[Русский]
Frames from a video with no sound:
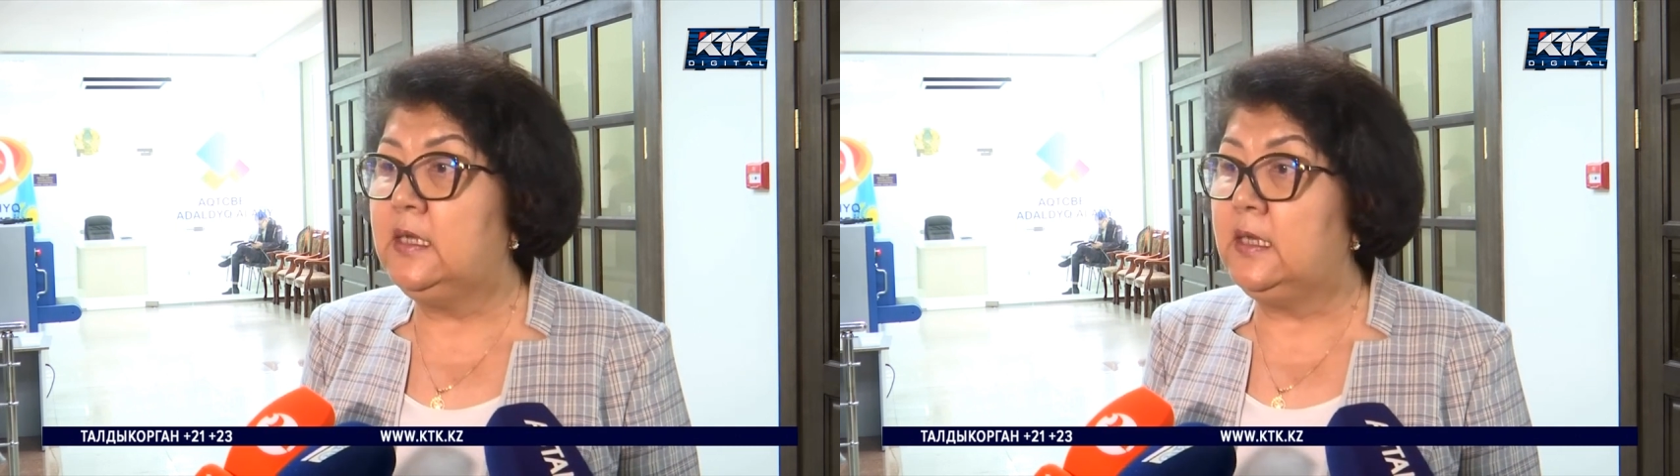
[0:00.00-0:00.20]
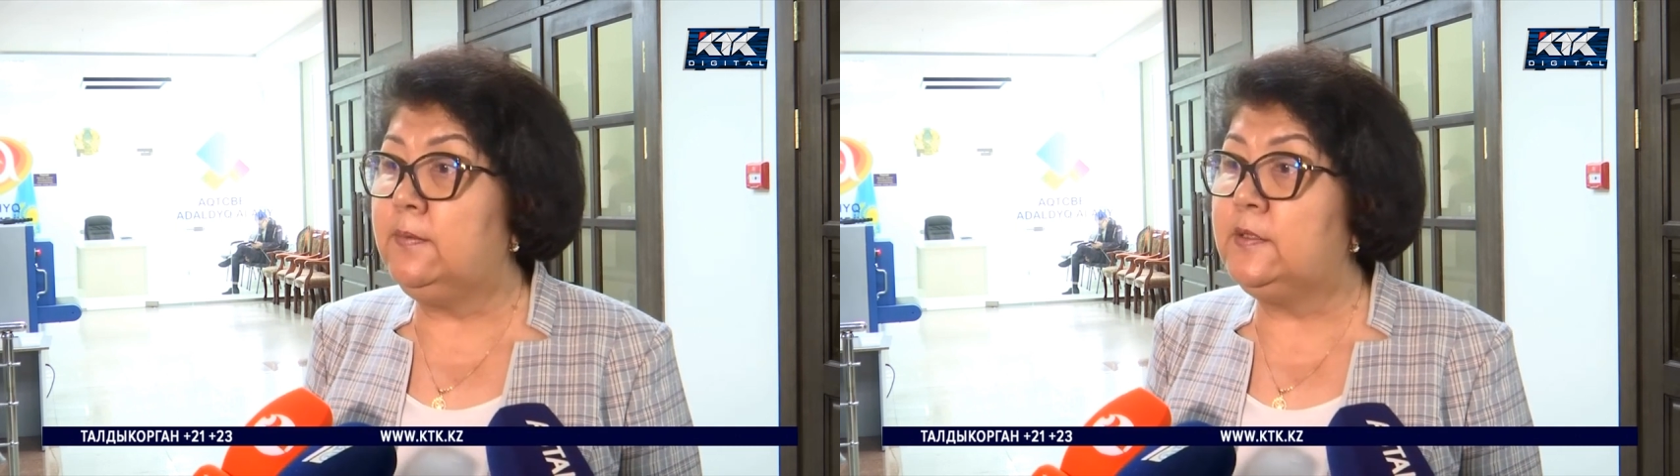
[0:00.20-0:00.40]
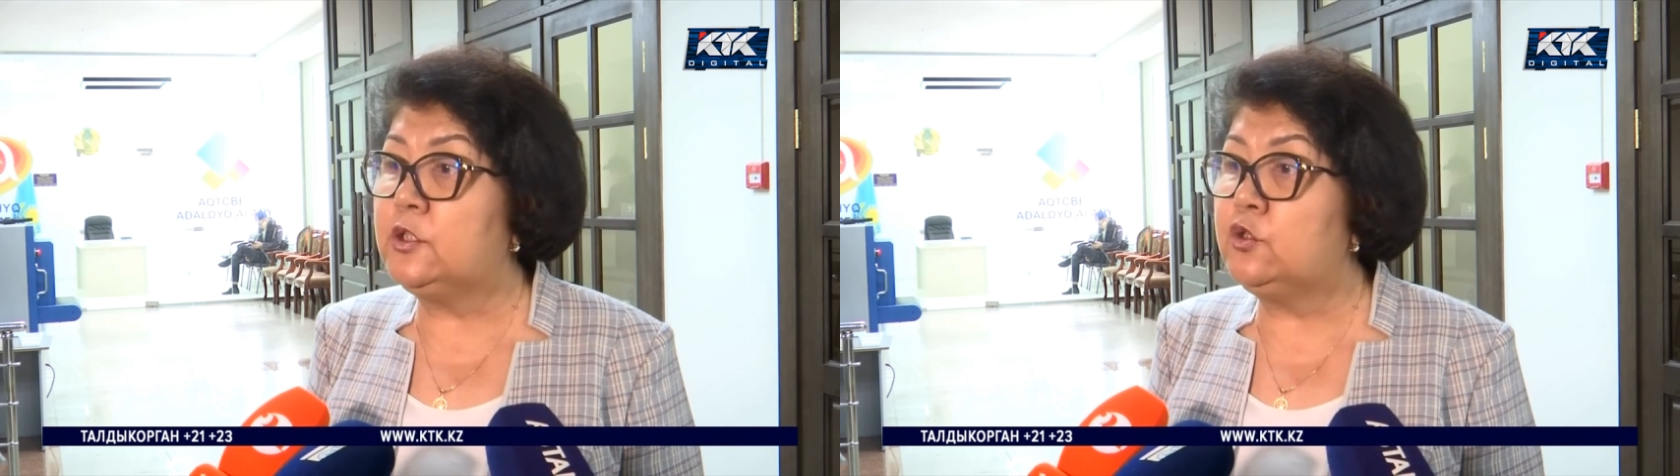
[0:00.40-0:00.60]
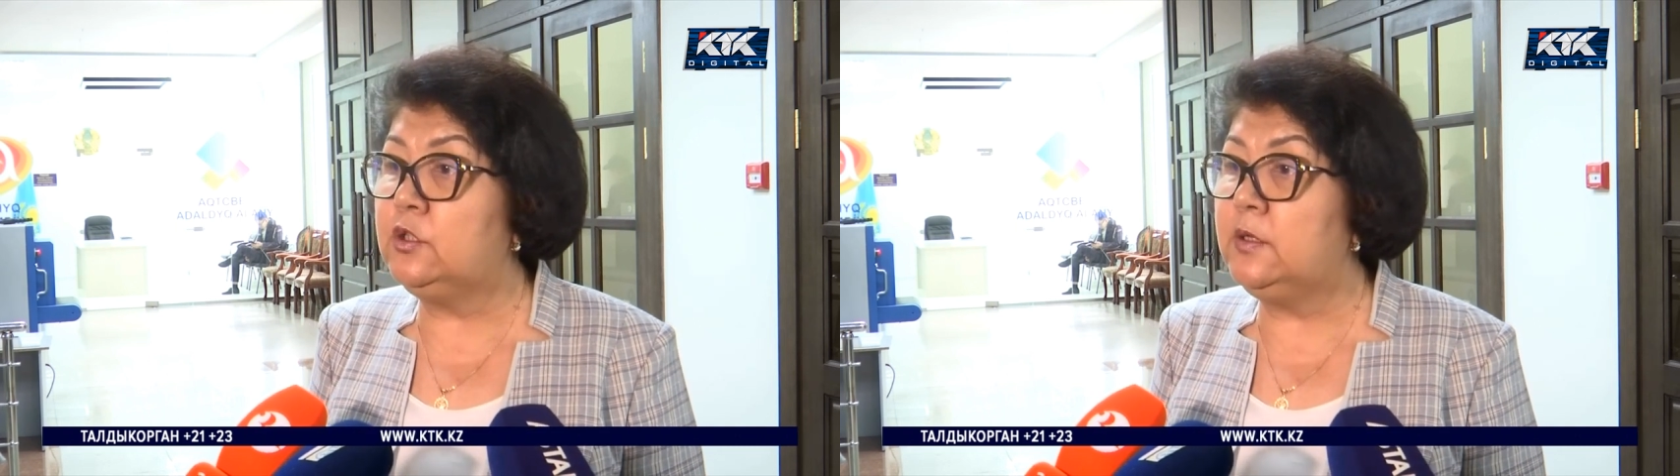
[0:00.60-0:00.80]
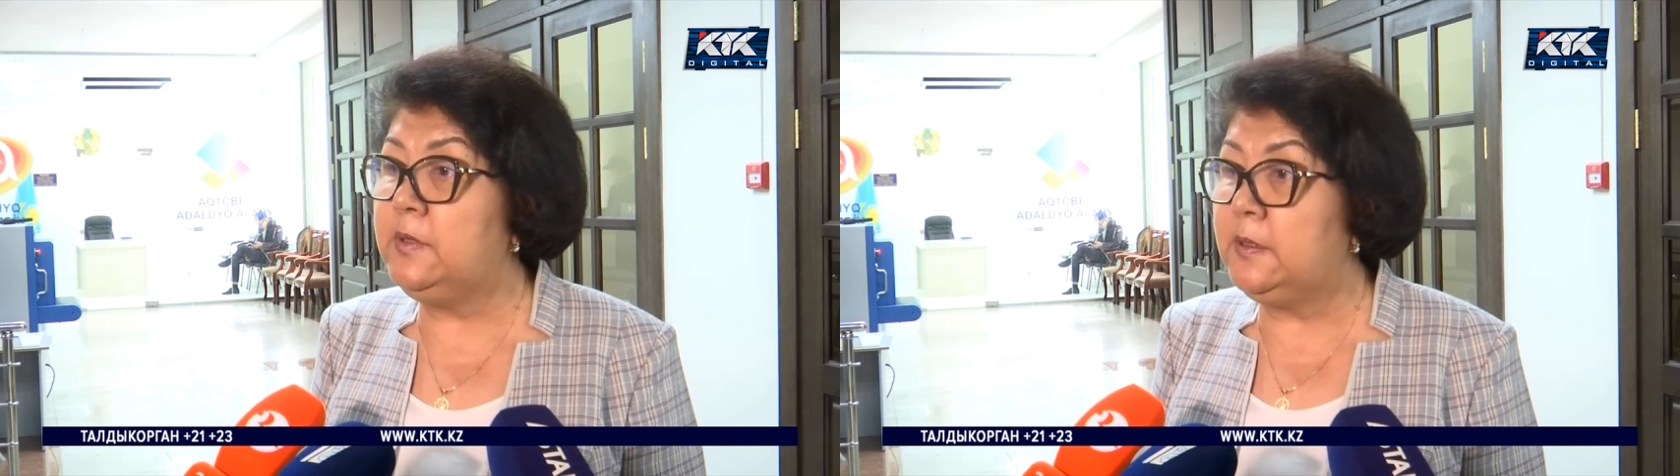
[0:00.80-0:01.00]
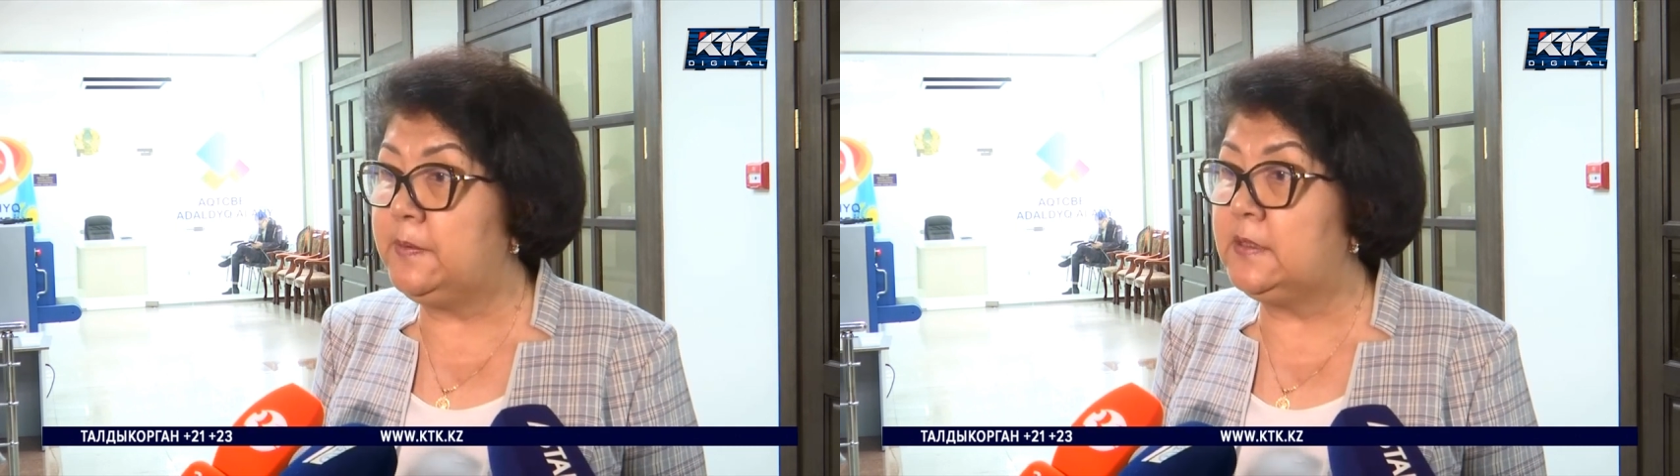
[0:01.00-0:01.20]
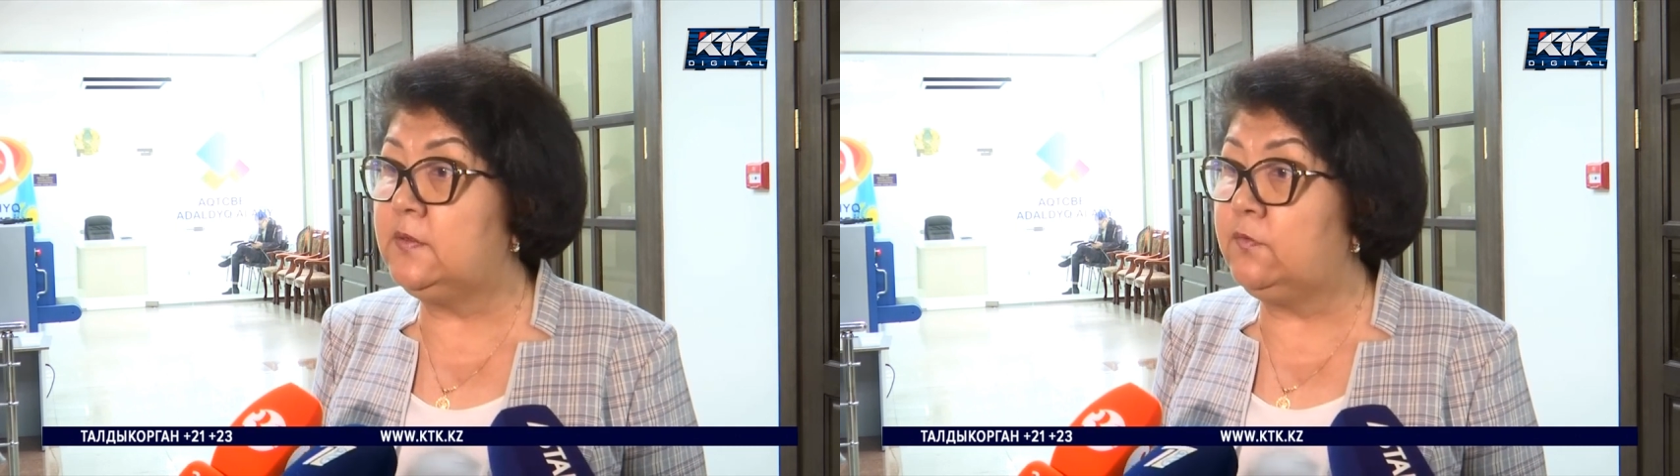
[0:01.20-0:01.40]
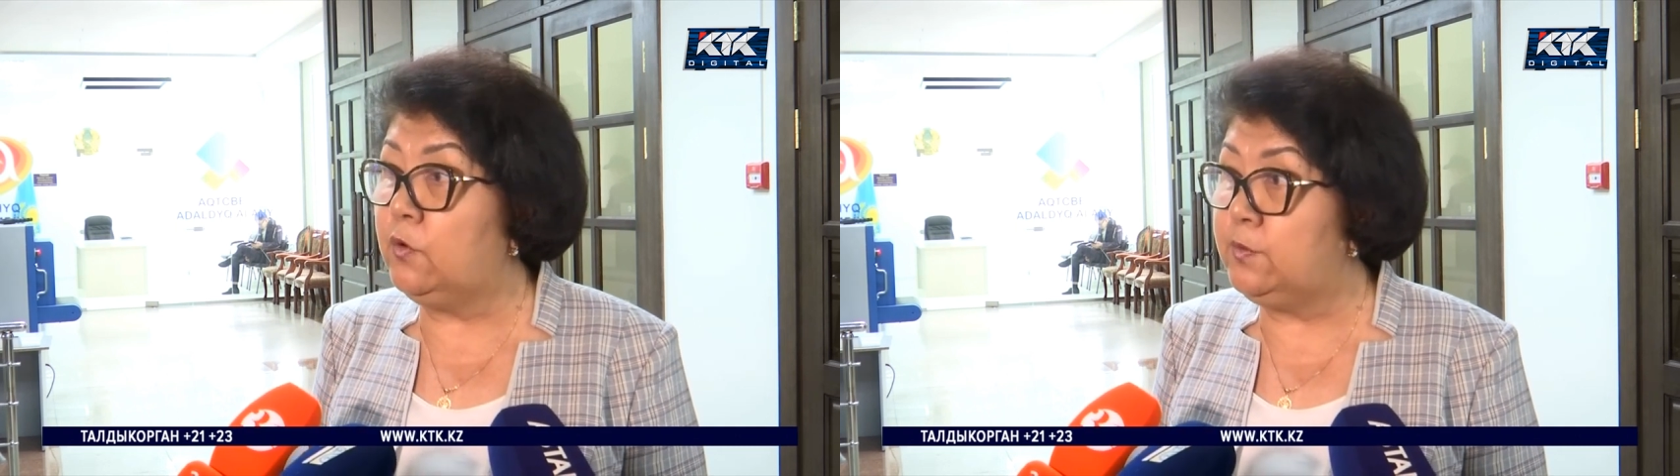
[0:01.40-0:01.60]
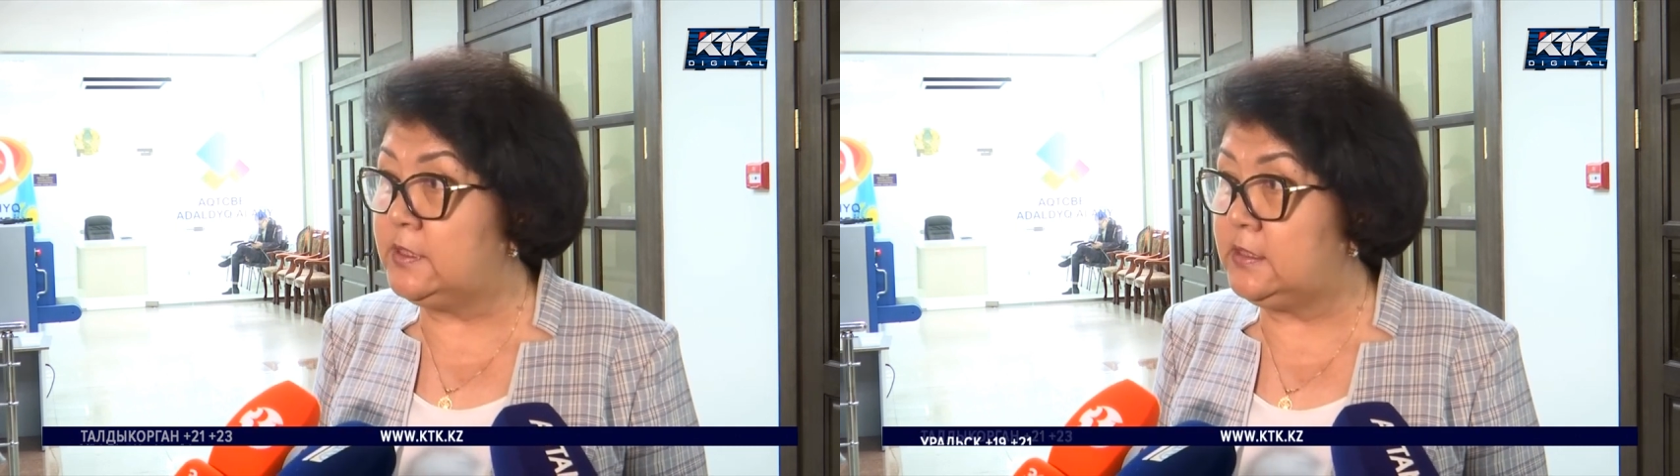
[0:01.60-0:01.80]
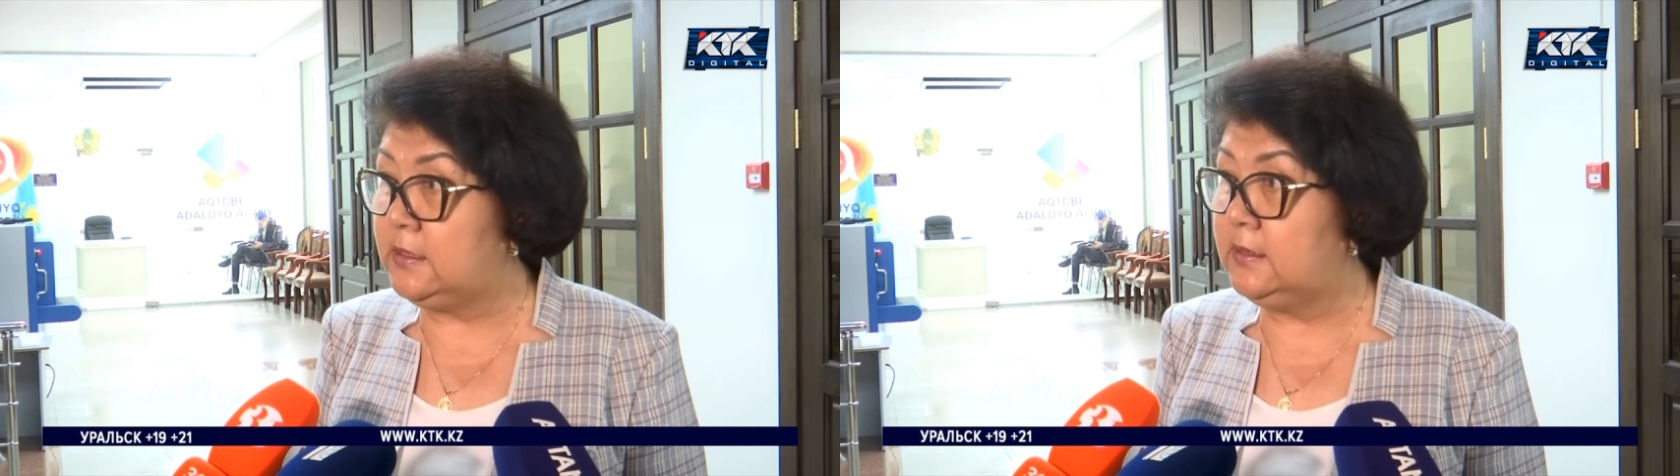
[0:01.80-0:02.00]
реабилитационные мероприятия в
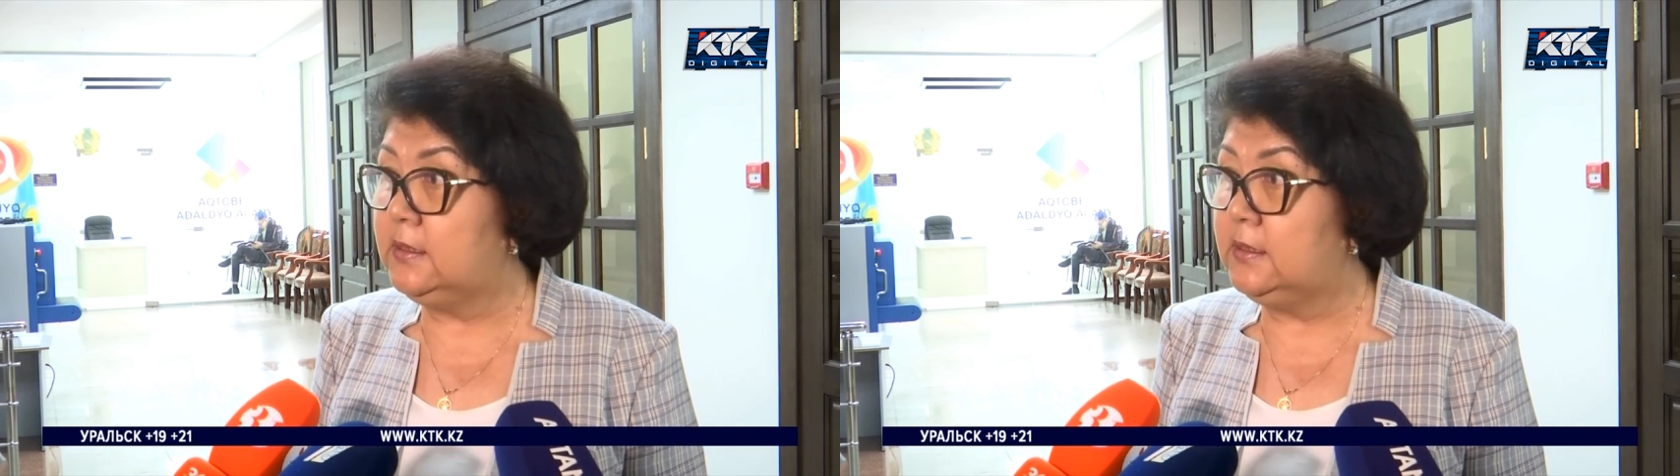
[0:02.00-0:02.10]
области.